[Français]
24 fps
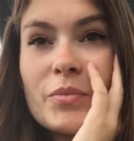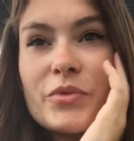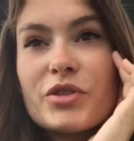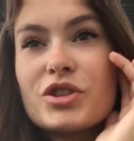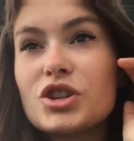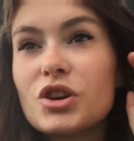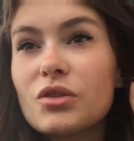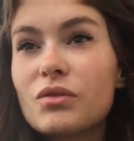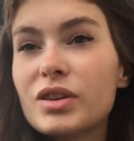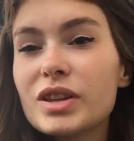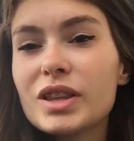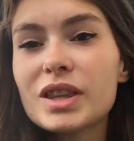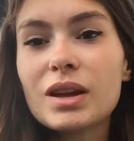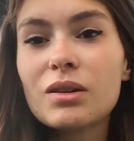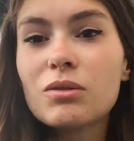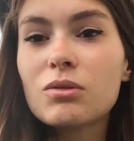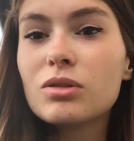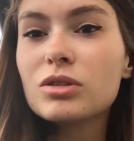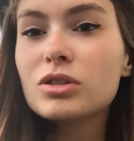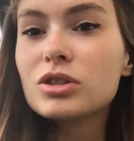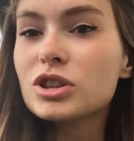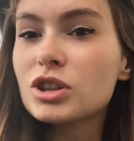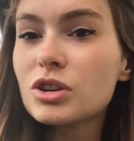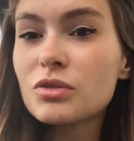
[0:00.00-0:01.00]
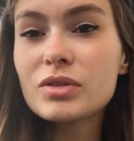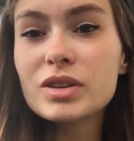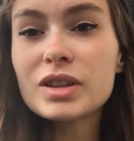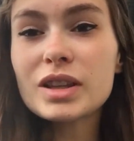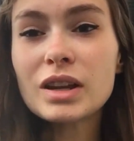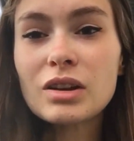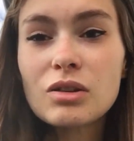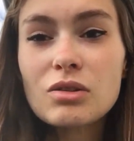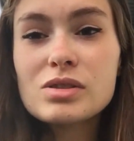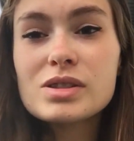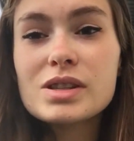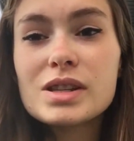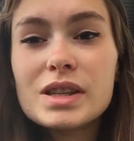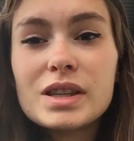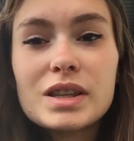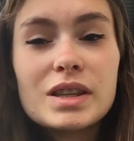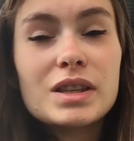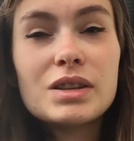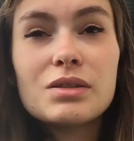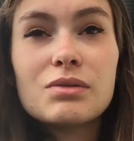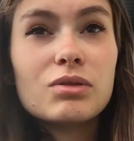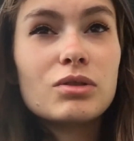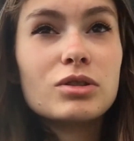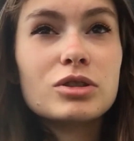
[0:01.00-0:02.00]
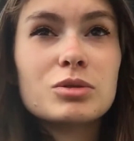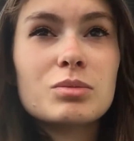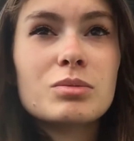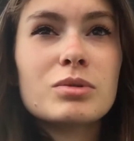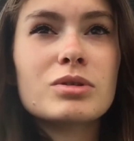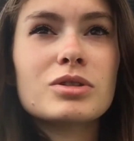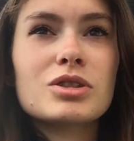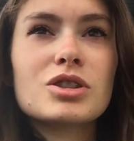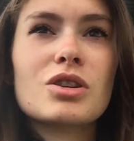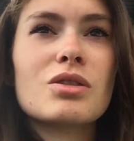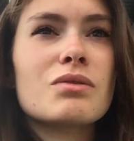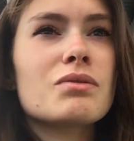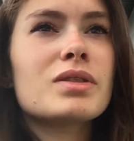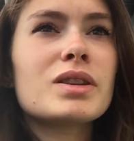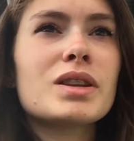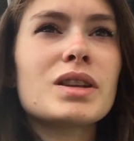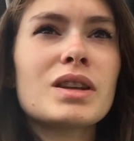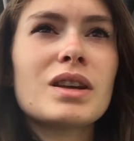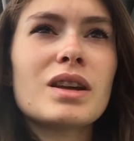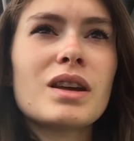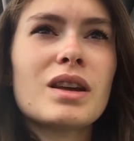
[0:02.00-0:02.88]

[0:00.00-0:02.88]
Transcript: J'ai envie d'aller en CDI, franchement, j'ai envie.